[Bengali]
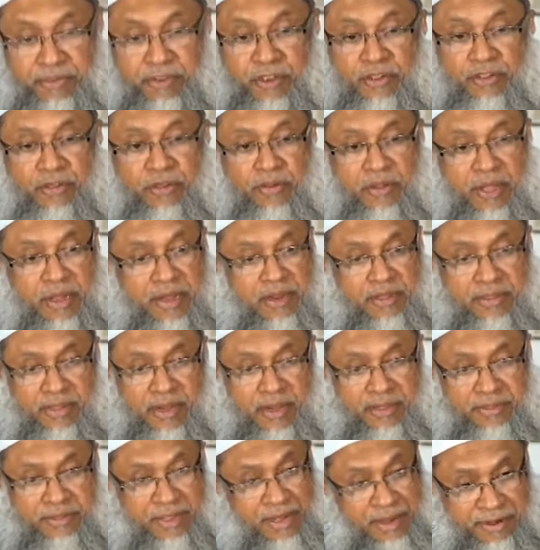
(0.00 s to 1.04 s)
বিজয় তো আল্লাহ
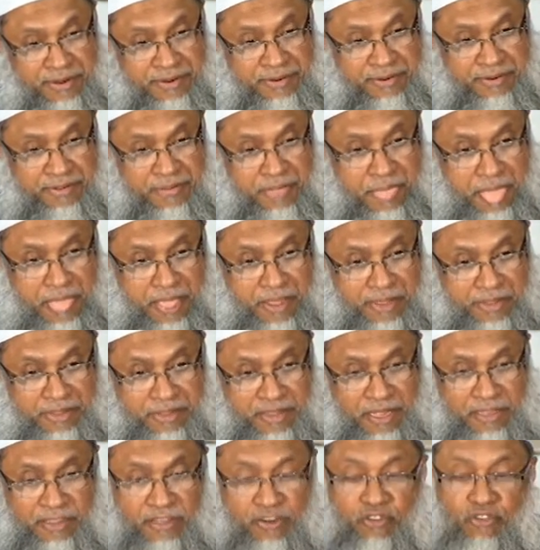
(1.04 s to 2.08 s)
তালা দিলেন
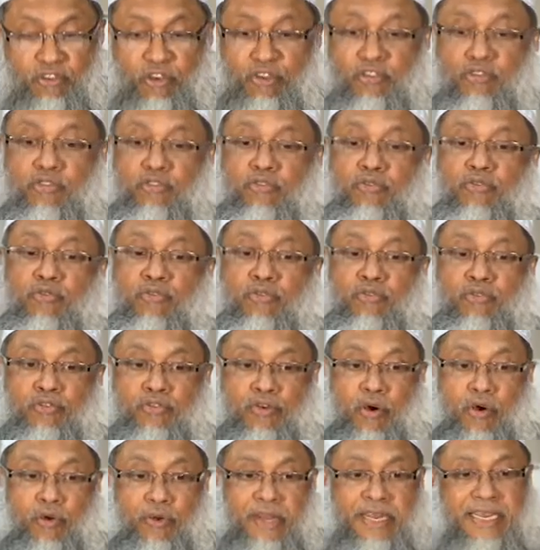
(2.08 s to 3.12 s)
তাদের সত্তর
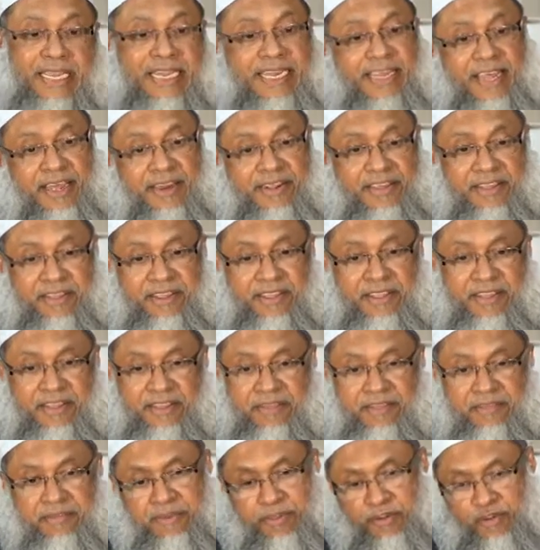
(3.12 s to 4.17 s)
জন লিডারকে
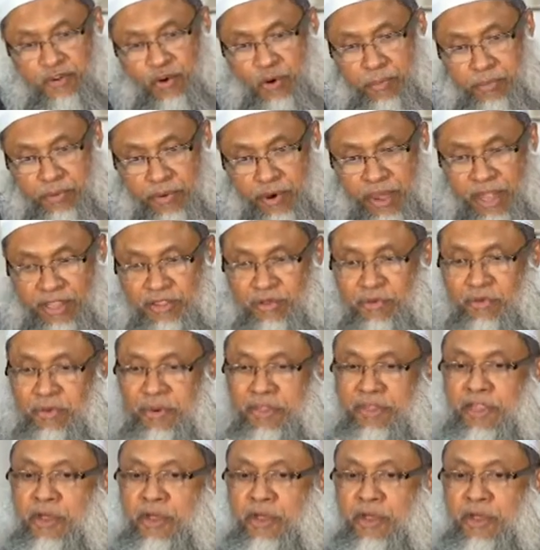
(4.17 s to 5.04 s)
কুপকাত করে